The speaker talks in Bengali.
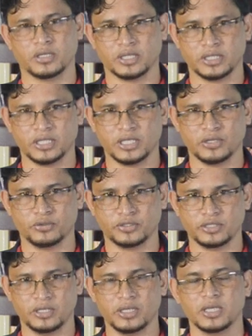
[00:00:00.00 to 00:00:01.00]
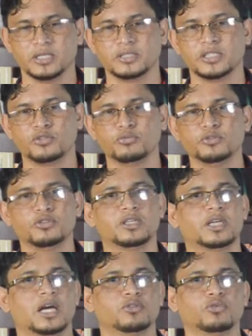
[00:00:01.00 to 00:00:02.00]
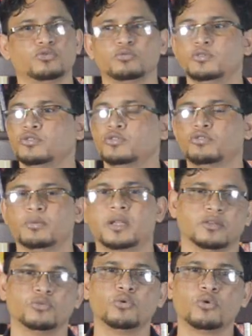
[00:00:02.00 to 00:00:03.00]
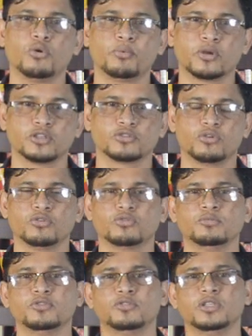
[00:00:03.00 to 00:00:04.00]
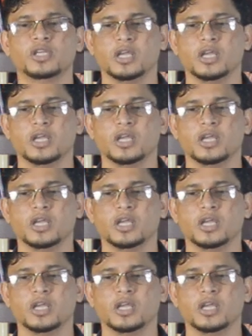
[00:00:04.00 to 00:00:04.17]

গেঁথে দেওয়া হয়েছে যে তুমি যদি কাঁদো তুমি যদি তোমার দুঃখ প্রকাশ করো তুমি যদি